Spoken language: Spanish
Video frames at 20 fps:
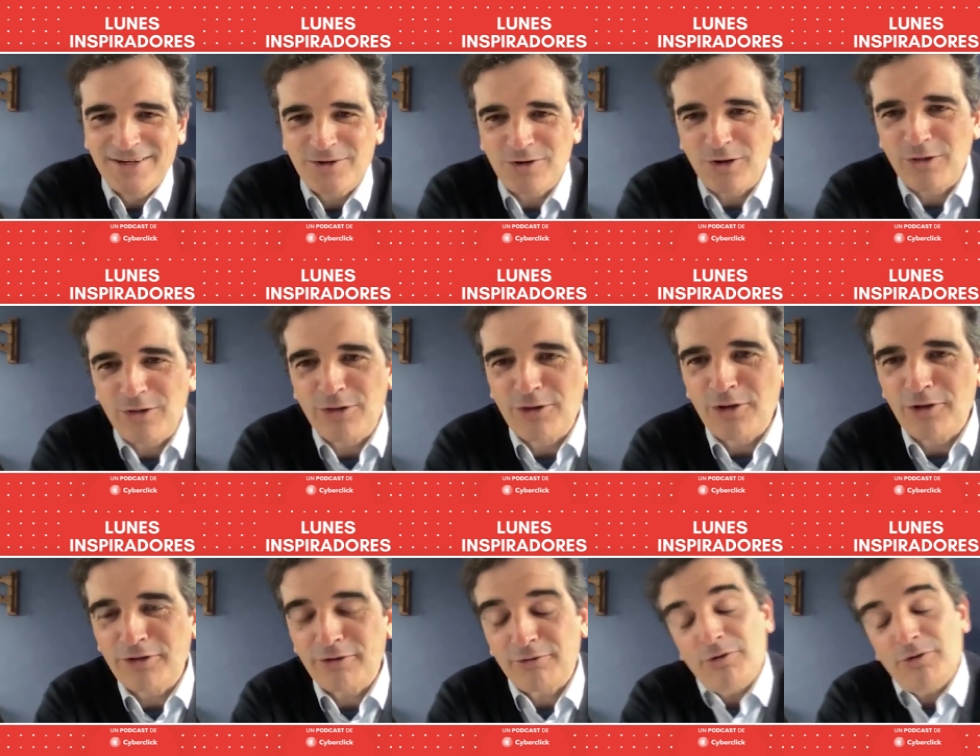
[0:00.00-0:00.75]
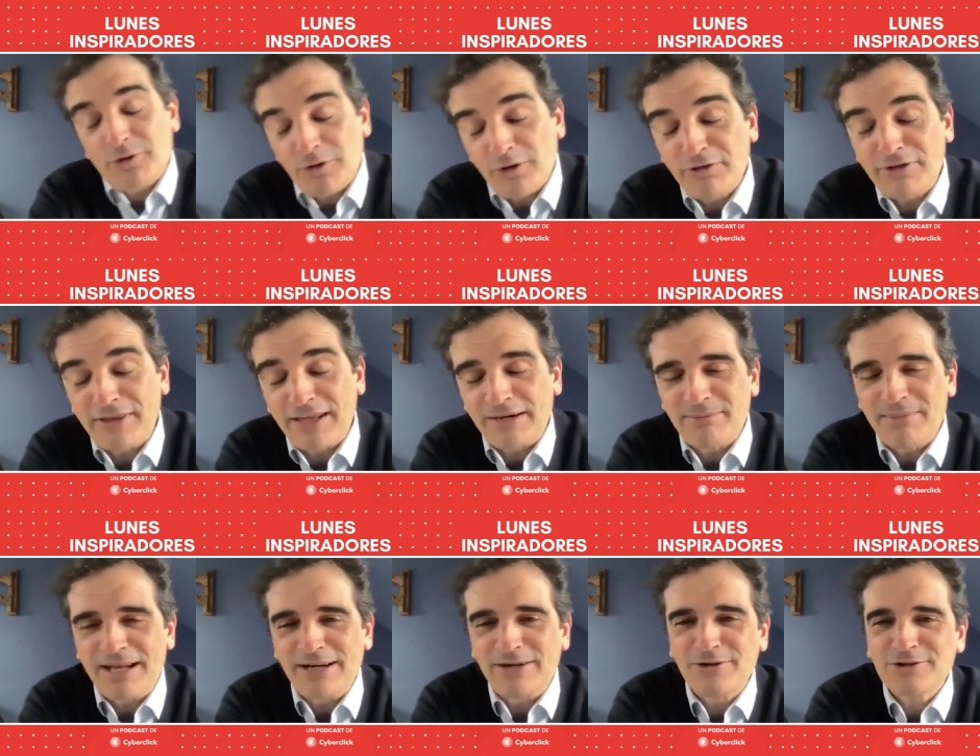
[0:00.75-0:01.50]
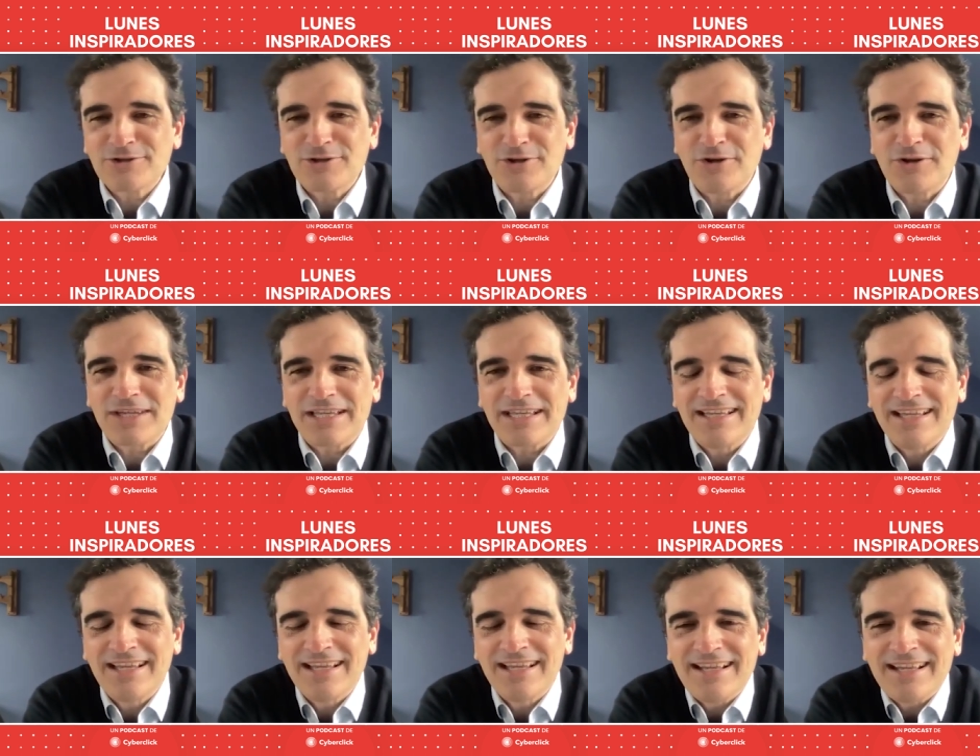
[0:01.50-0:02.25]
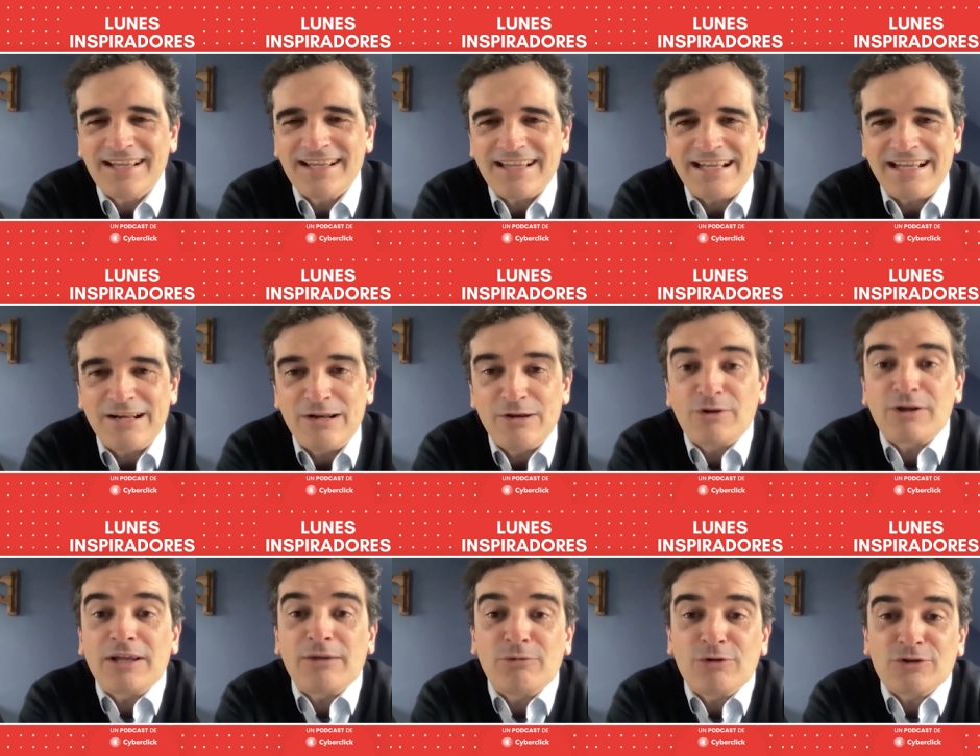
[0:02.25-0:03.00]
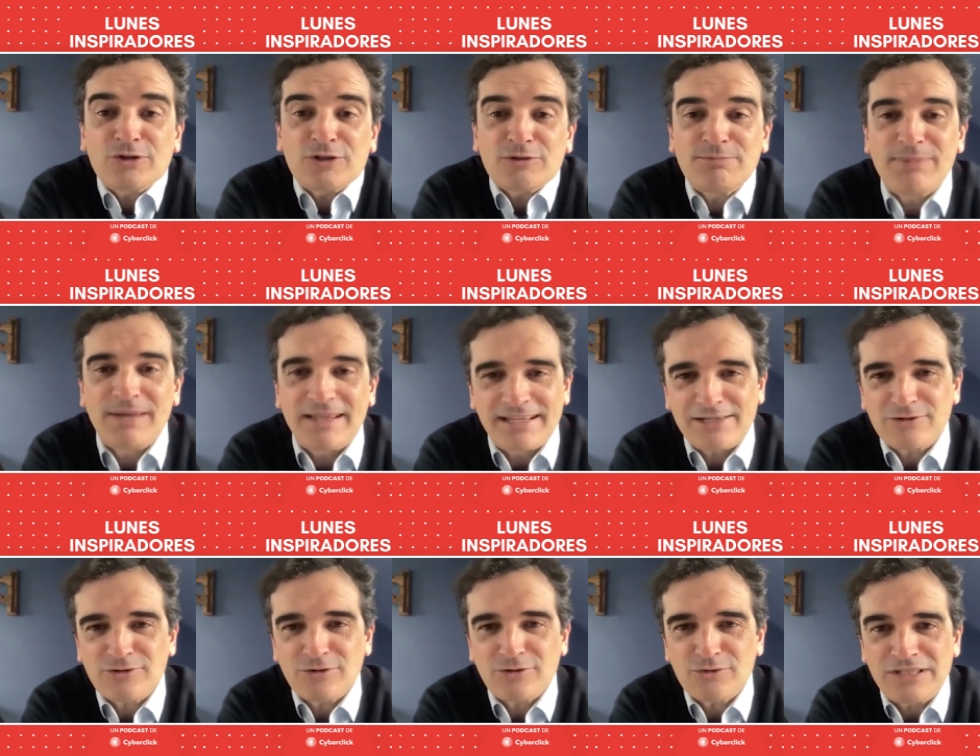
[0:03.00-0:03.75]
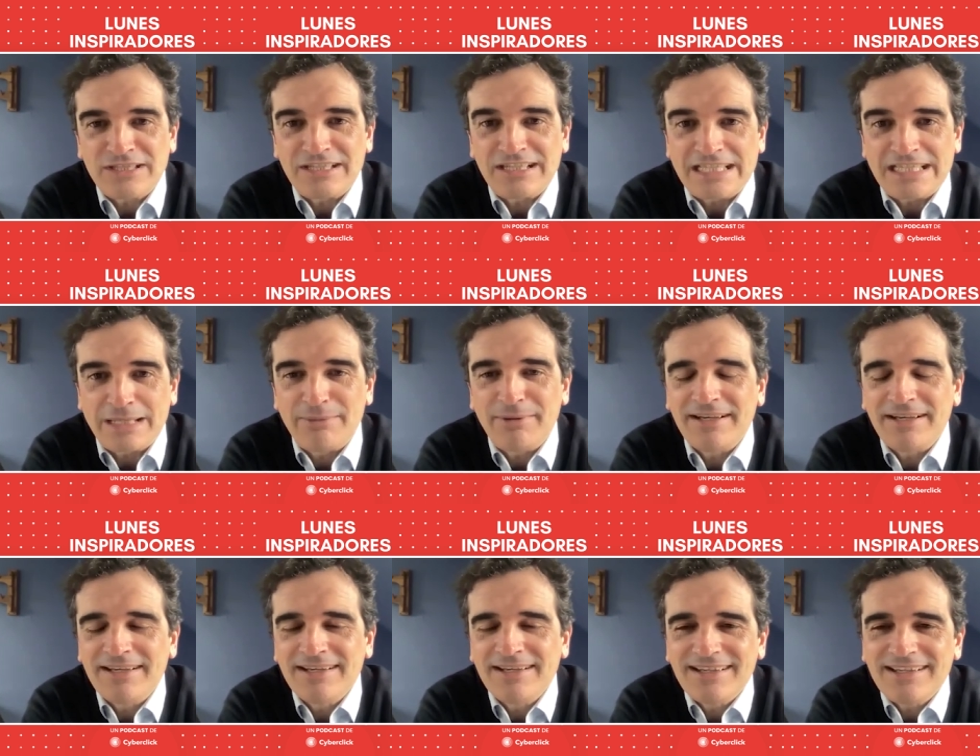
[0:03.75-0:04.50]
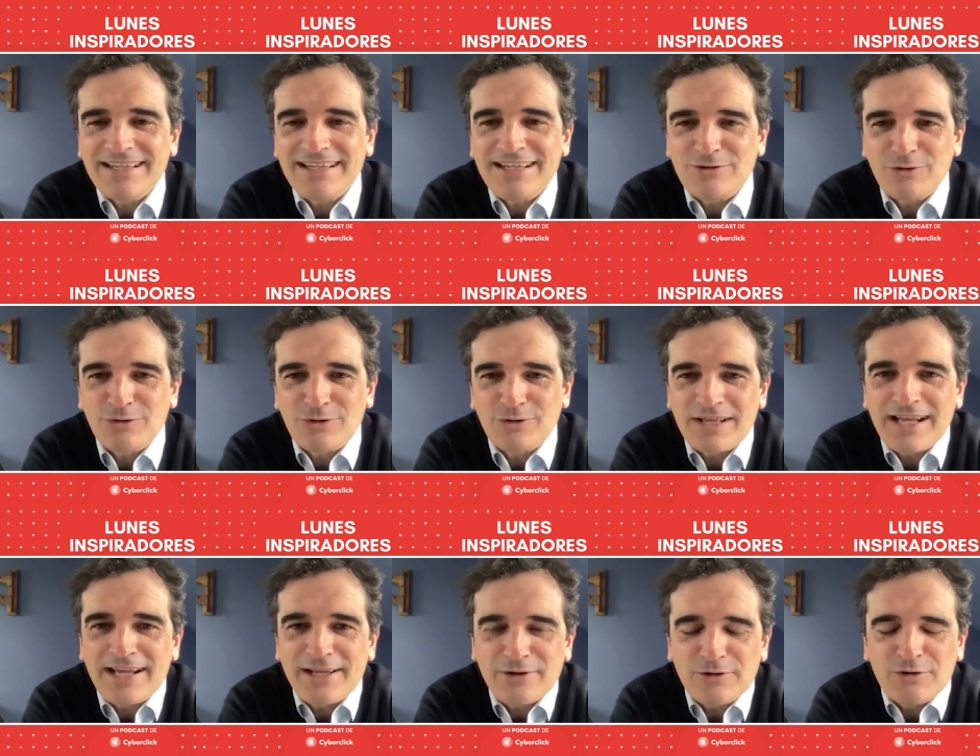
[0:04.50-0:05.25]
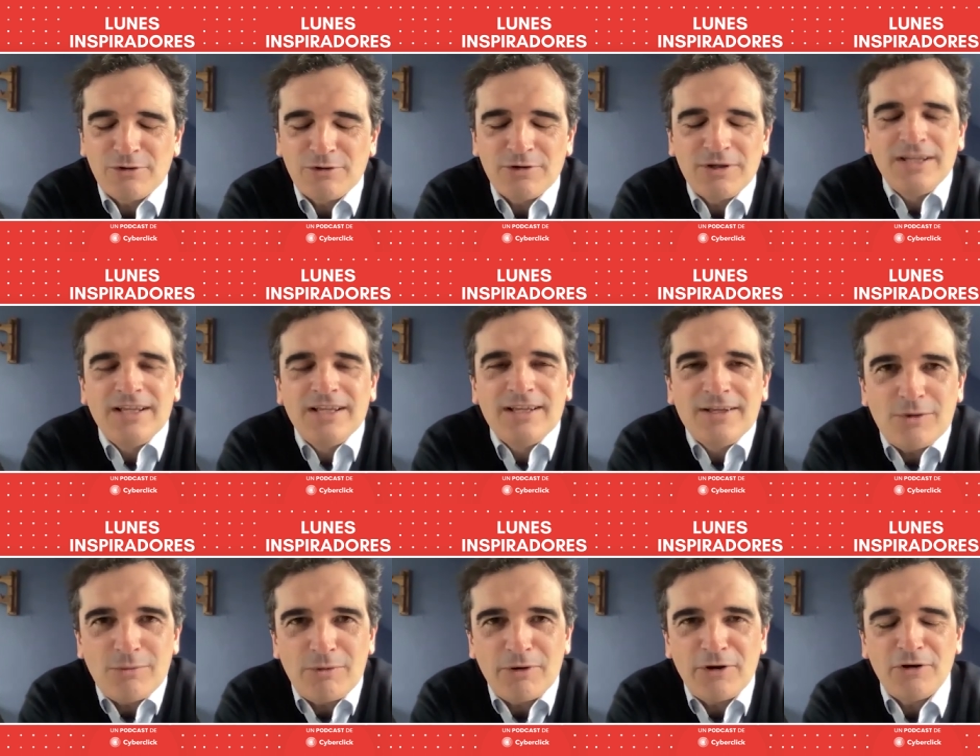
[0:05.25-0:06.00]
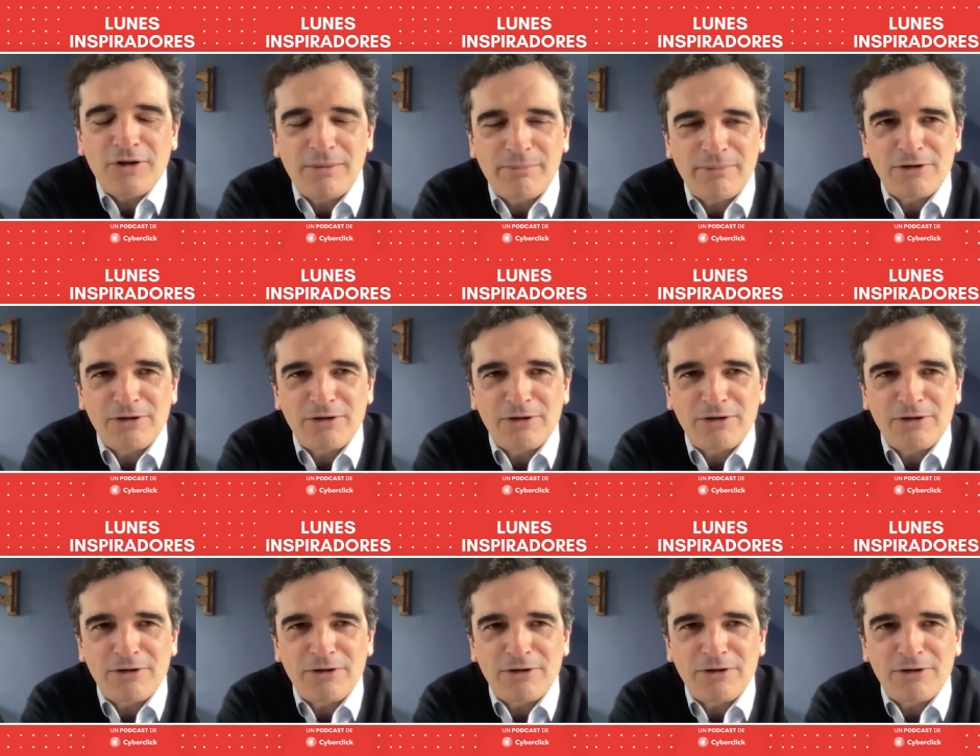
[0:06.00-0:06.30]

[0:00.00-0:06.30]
con doce o con once hermanos, ¿no? Y, lo que vuestros padres os intentaban inculcar o, bueno, al